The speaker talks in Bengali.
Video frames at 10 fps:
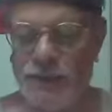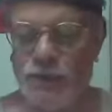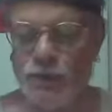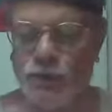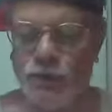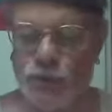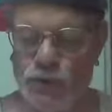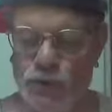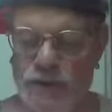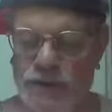
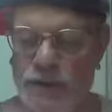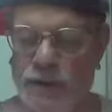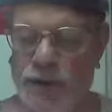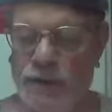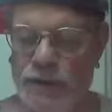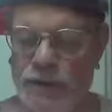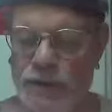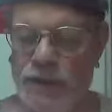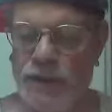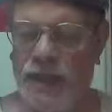টুকরোগুলিতে ভাগ
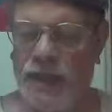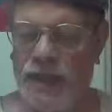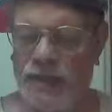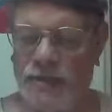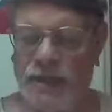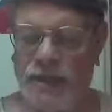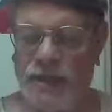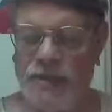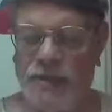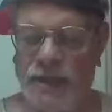করে আলাদা
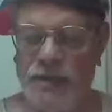আলাদা